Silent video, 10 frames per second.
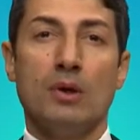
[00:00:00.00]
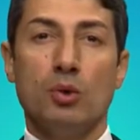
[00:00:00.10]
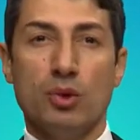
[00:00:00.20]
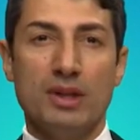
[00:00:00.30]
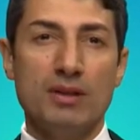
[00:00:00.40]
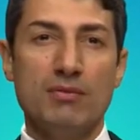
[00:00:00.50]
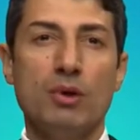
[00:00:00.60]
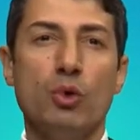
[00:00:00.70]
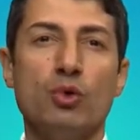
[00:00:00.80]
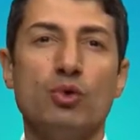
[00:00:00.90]
yönetim ve
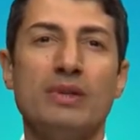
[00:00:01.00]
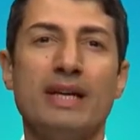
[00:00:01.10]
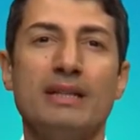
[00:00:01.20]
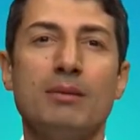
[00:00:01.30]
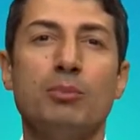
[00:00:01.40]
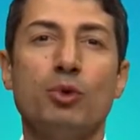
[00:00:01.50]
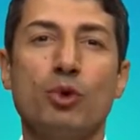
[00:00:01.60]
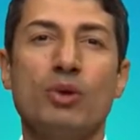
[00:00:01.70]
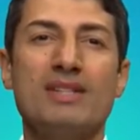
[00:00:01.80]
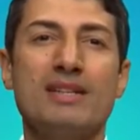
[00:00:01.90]
örgütlerde
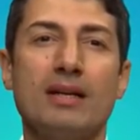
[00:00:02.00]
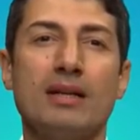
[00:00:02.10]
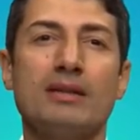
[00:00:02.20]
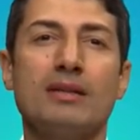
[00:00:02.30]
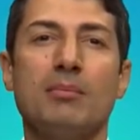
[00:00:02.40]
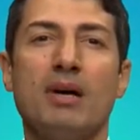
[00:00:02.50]
bürokrasi alanında